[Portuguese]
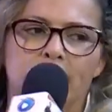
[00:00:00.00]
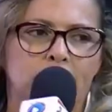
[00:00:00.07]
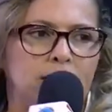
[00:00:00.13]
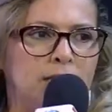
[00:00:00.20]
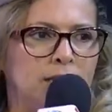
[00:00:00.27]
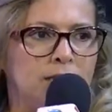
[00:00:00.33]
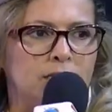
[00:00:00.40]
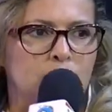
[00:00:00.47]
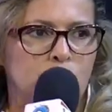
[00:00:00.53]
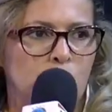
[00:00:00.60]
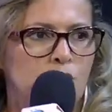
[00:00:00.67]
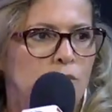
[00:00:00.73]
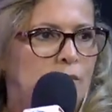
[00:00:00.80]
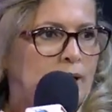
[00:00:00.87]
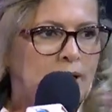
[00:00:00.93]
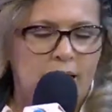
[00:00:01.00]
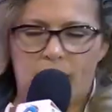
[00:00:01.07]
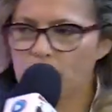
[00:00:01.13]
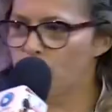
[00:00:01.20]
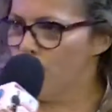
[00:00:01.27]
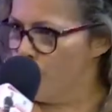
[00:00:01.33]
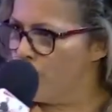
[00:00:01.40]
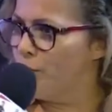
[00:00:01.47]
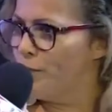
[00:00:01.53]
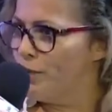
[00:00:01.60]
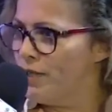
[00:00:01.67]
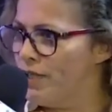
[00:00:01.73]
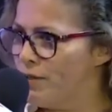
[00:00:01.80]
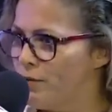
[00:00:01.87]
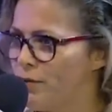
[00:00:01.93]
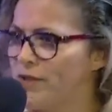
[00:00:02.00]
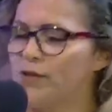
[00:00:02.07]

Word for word: e deixou um legado muito bonito.